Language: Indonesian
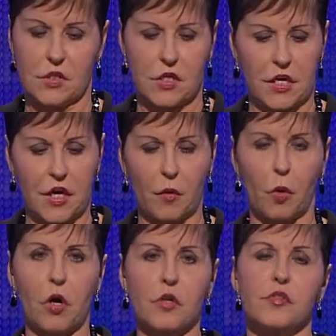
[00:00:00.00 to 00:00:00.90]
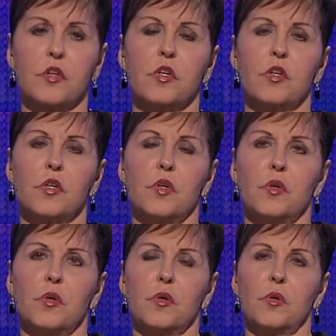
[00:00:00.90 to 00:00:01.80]
Dengan kata lain,
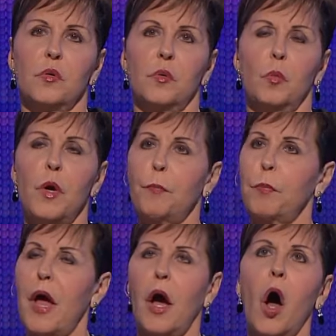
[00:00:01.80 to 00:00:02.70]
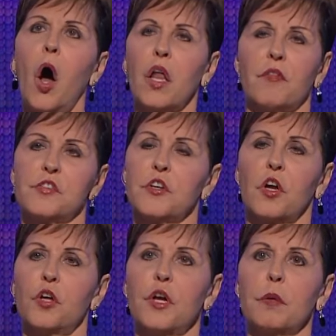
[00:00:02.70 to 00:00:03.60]
semua kita, termasuk
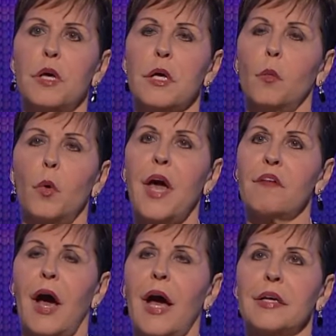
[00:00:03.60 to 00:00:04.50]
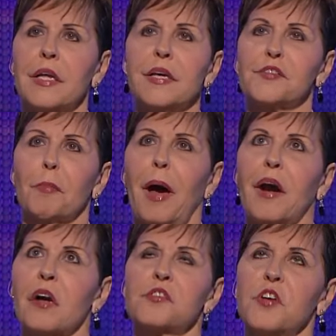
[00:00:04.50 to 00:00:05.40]
saya, punya pemikiran tentang diri
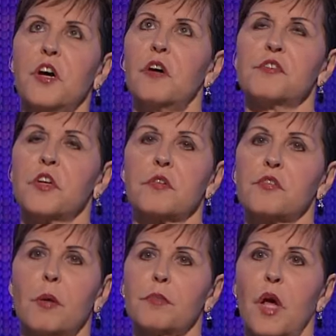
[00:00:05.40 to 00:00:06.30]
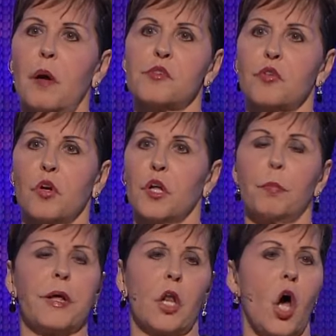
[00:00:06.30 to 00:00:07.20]
sendiri yang terkadang terlalu mulia
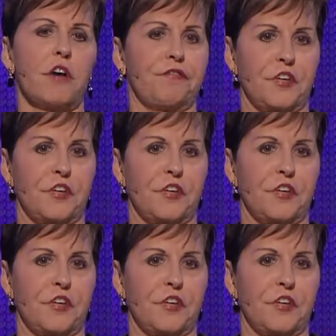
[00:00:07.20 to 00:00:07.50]
dan...